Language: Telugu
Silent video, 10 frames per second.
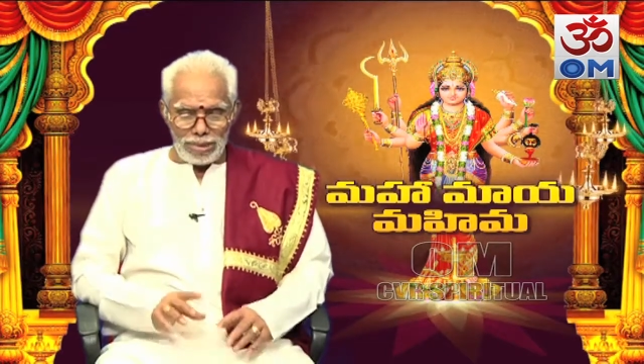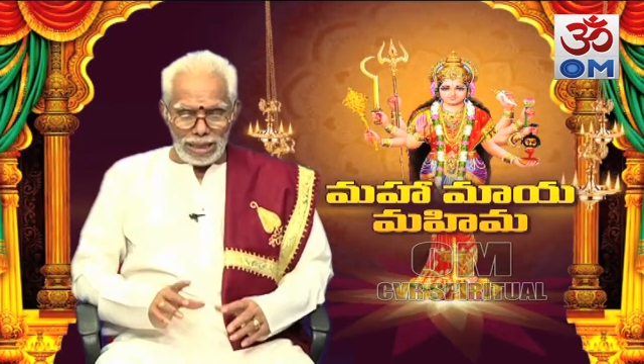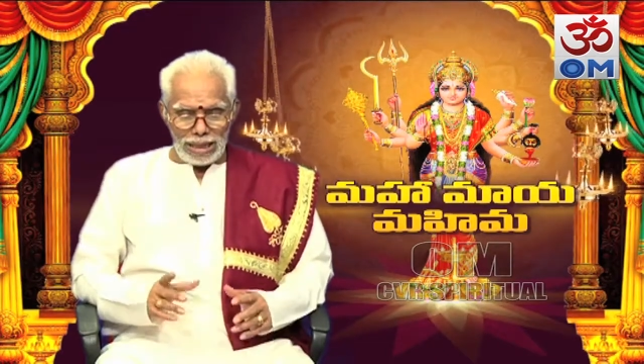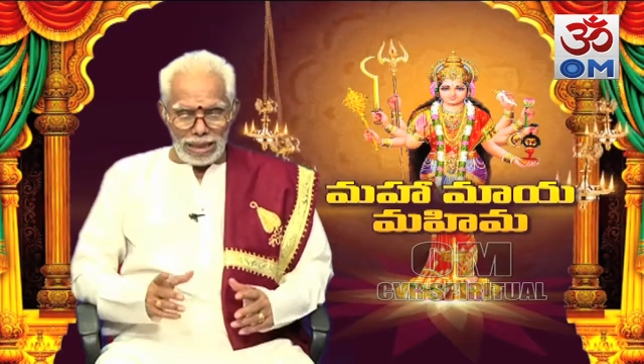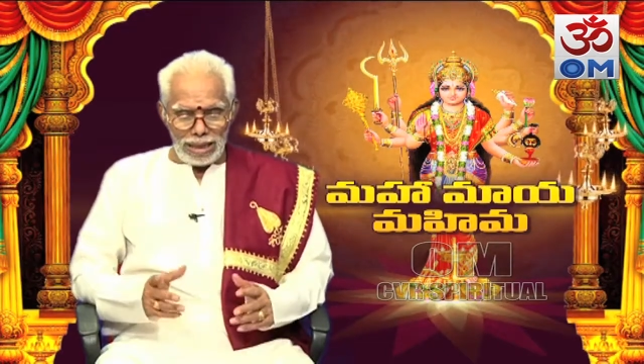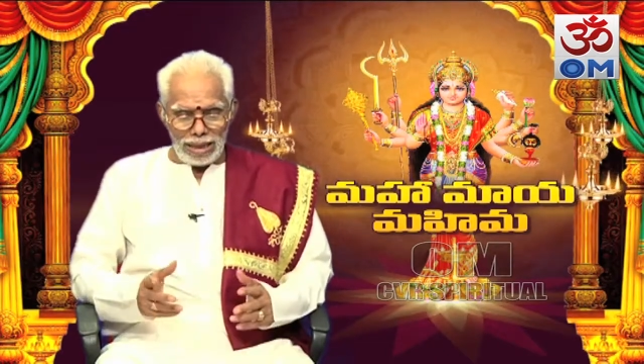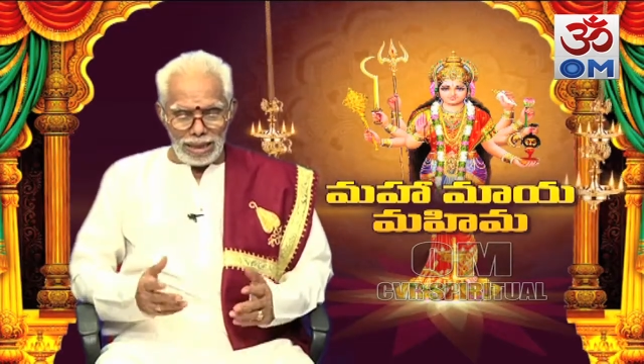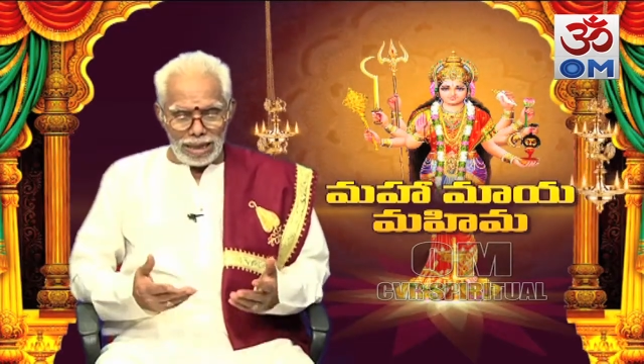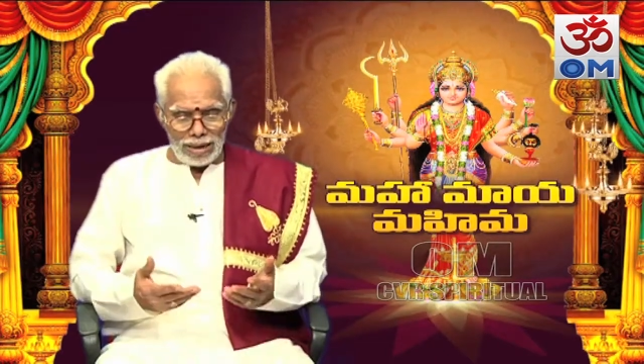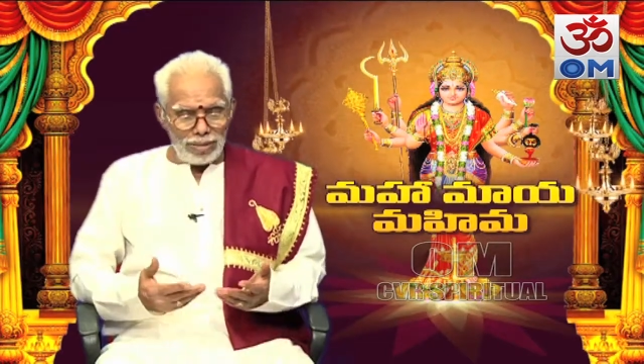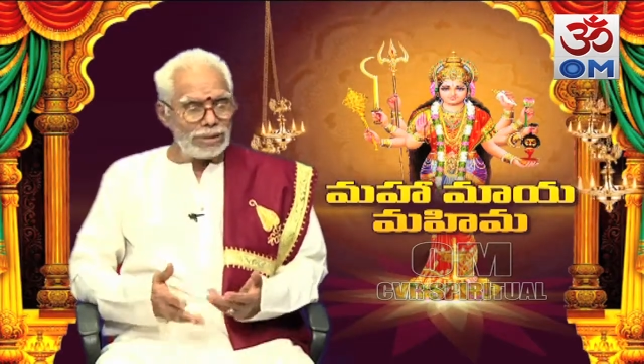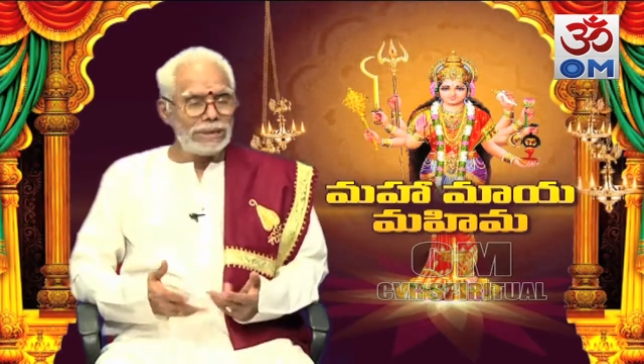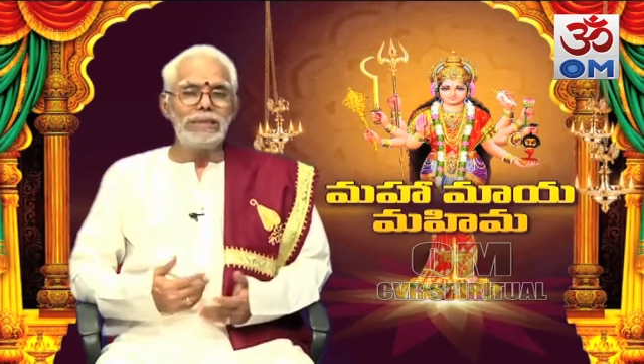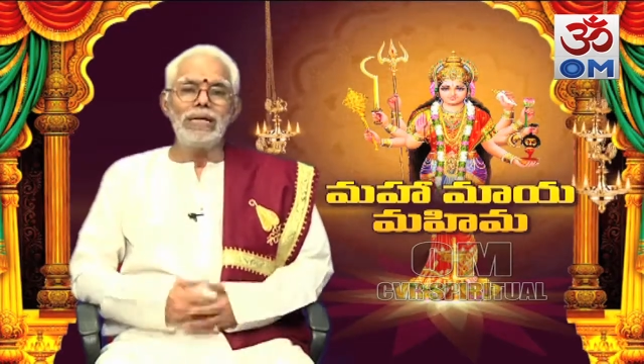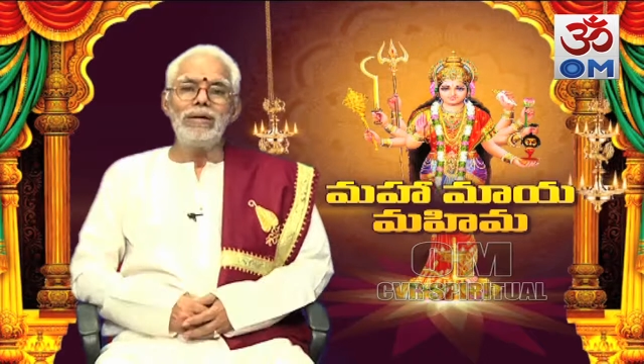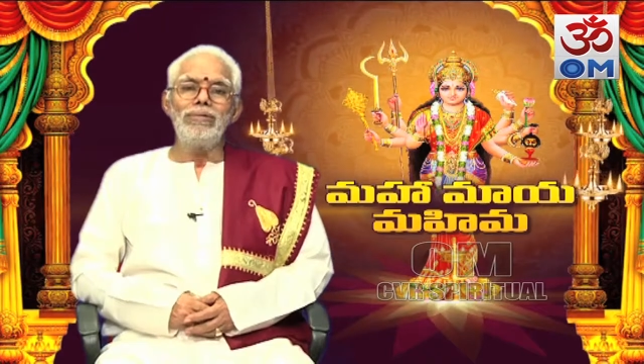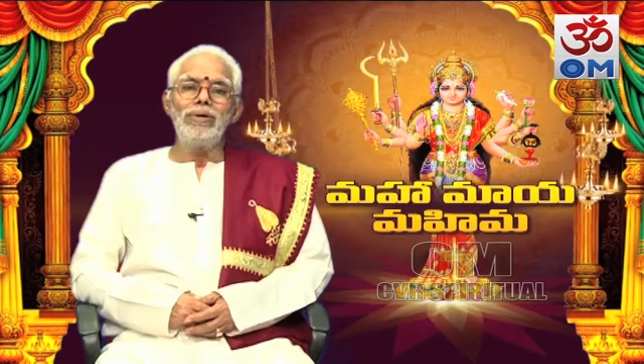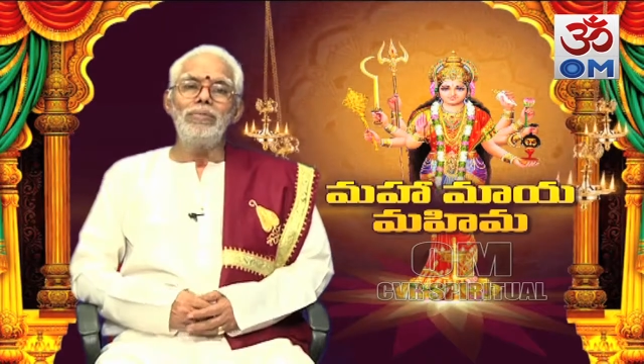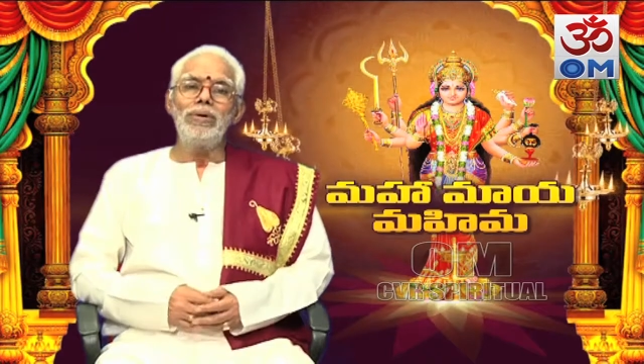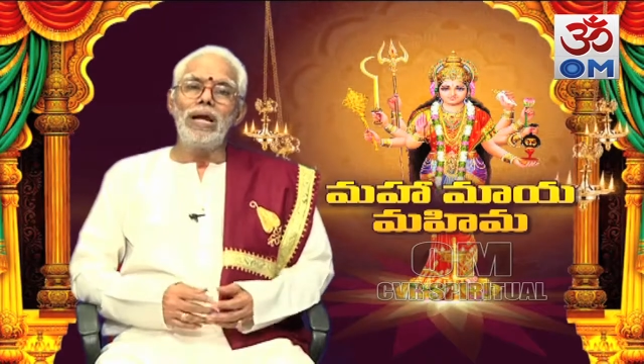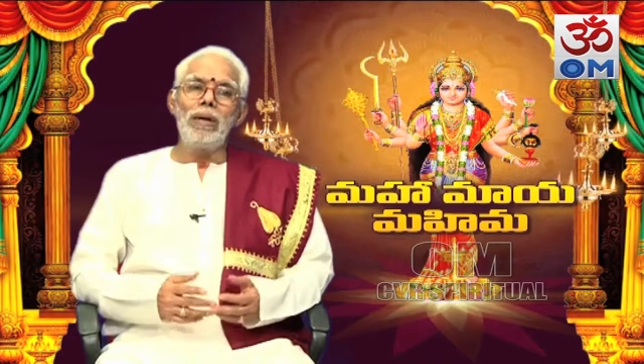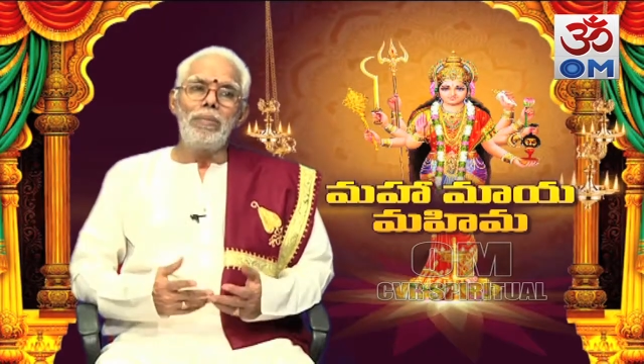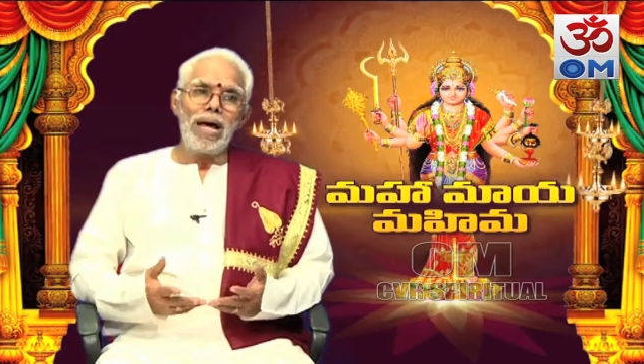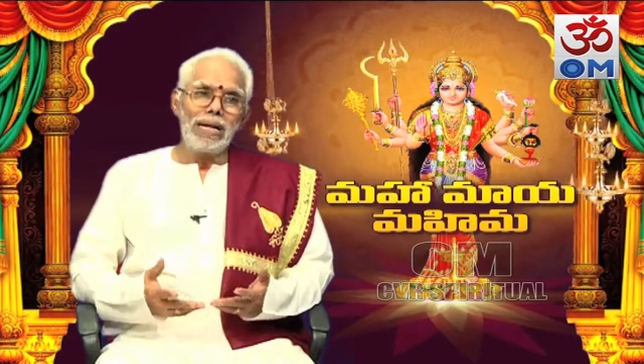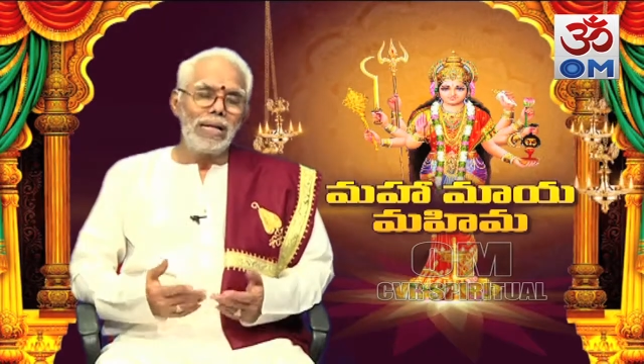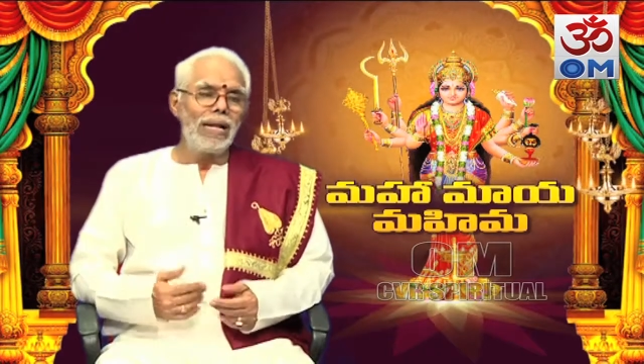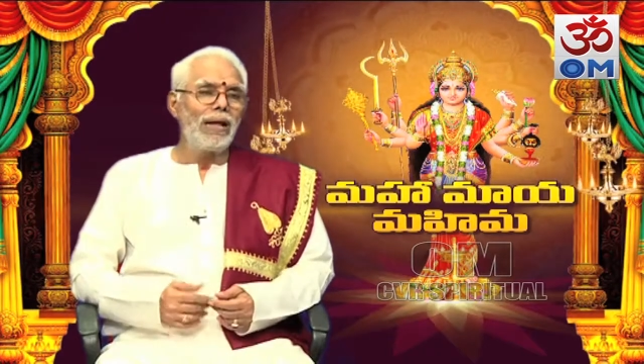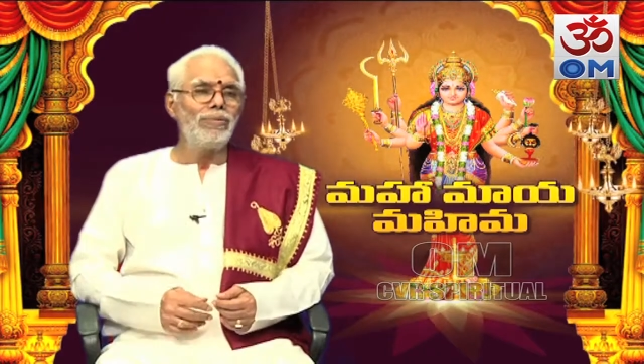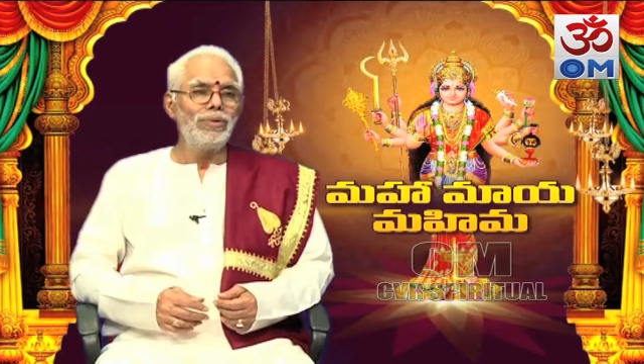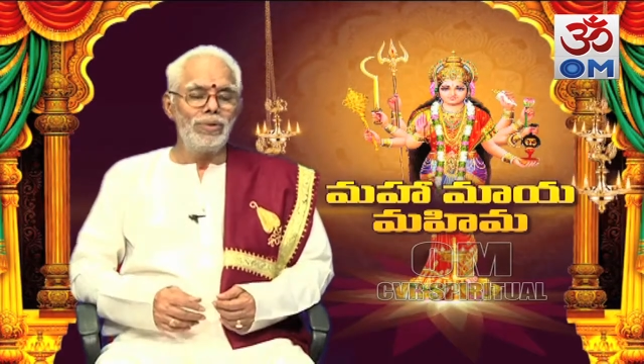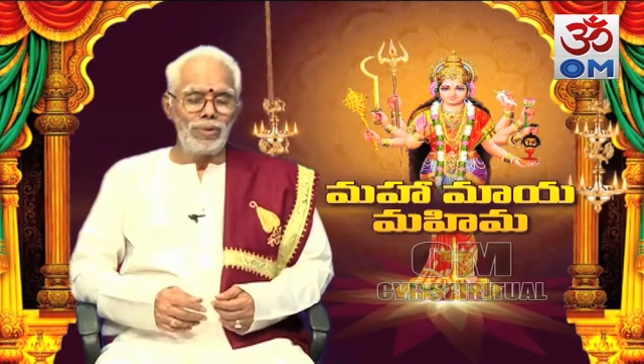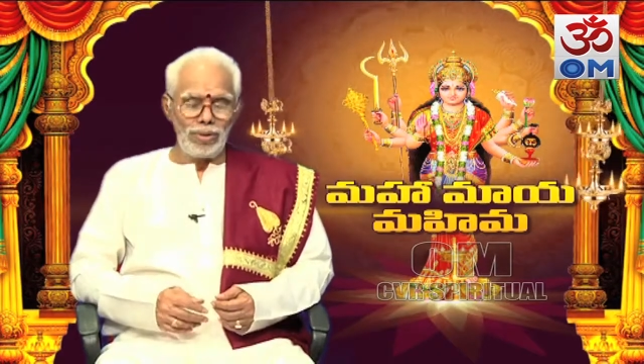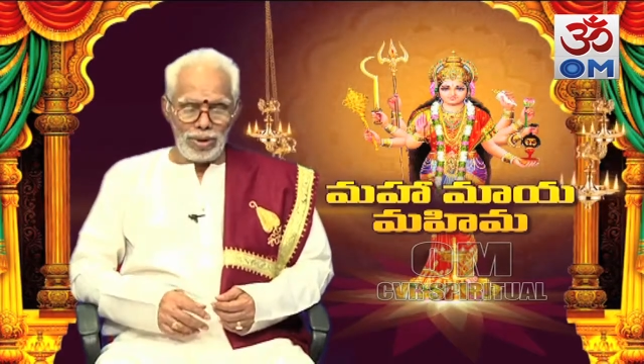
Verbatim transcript: మరి ఇక్కడికి వచ్చేసాను ఇప్పుడు నా భార్య ఎలా ఉందో